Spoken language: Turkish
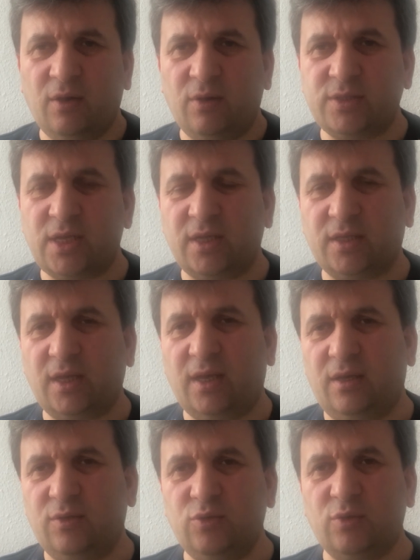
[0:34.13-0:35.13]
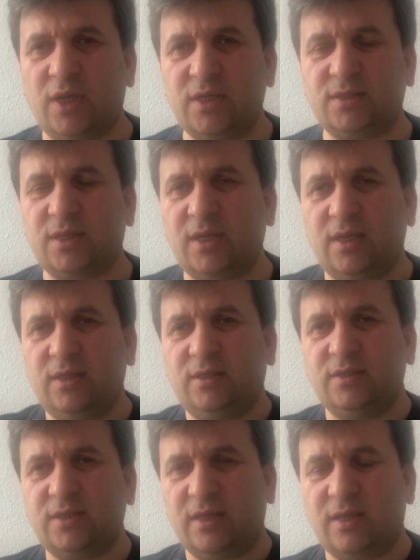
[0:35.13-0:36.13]
Özellikle Yunanistan'a
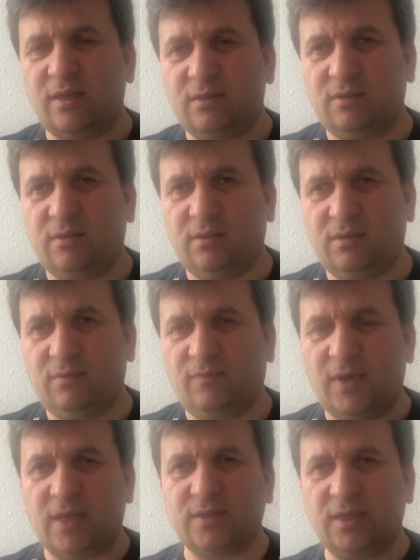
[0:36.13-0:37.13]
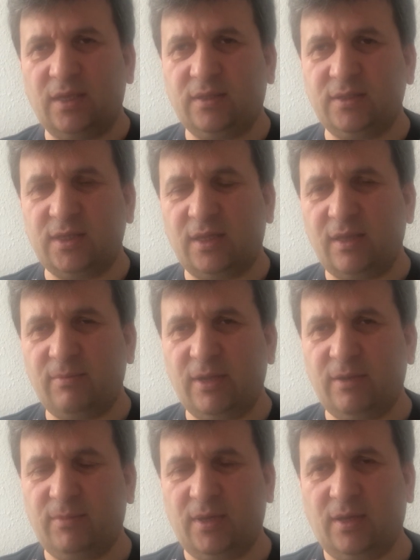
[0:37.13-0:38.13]
iltica eden Fransa'ya iltica
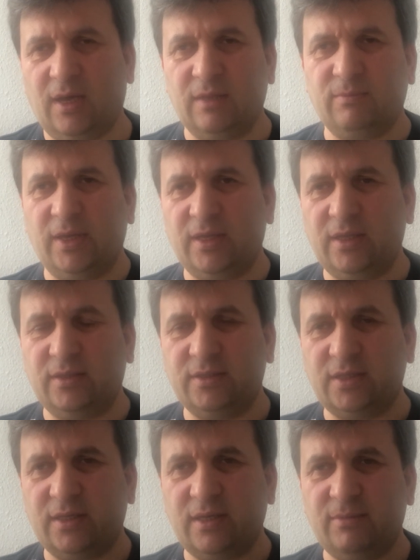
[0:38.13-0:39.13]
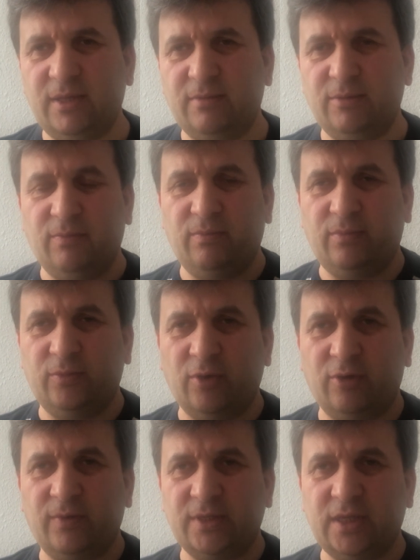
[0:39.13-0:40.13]
edebilir mi? Almanya'ya iltica edebilir mi?
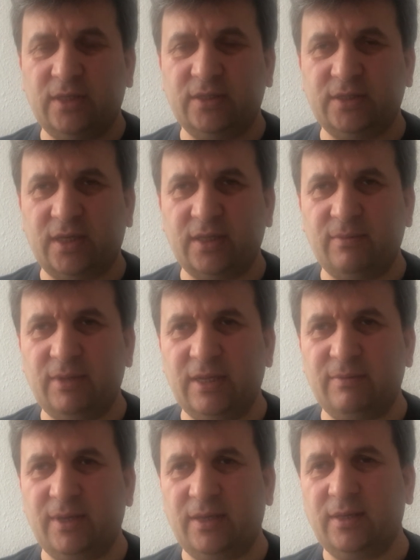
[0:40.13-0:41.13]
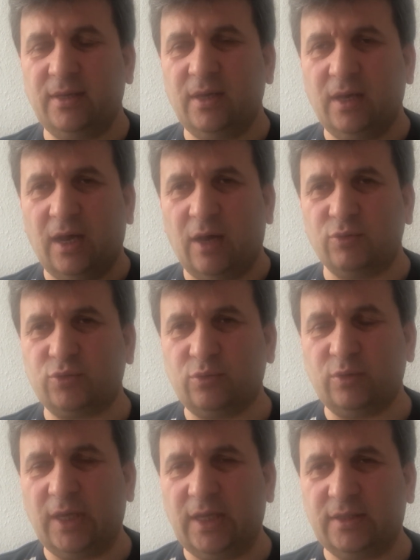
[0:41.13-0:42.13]
Norveç'e iltica edebilir mi?
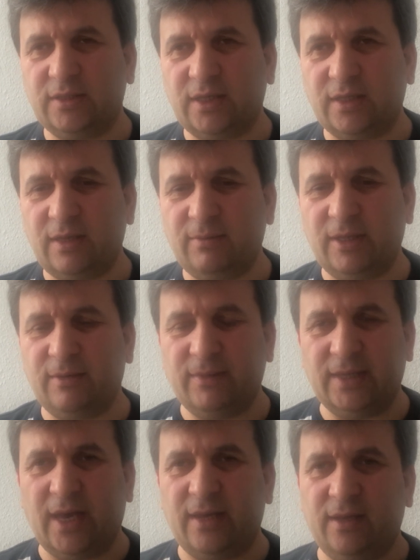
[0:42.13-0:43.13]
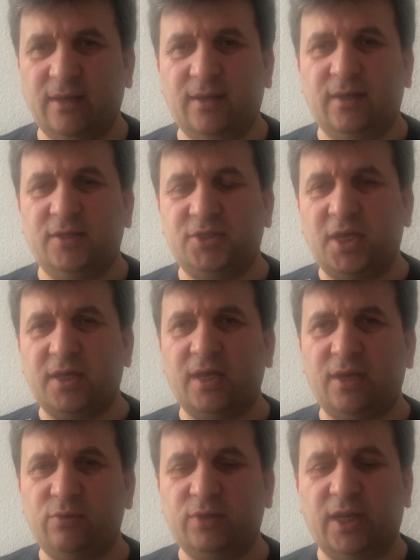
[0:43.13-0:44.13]
Avusturya'ya iltica edebilir mi? Yani
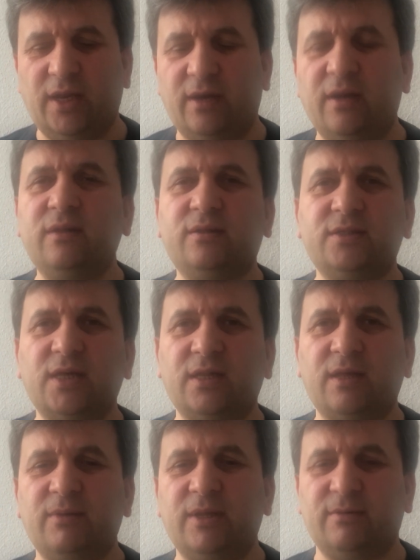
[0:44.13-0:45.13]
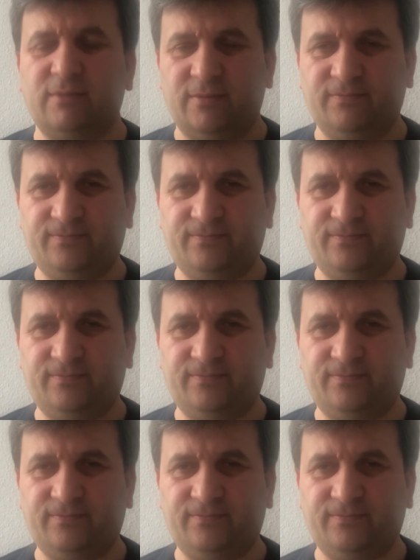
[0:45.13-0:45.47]
Schengen ülkelerine iltica edebilir mi?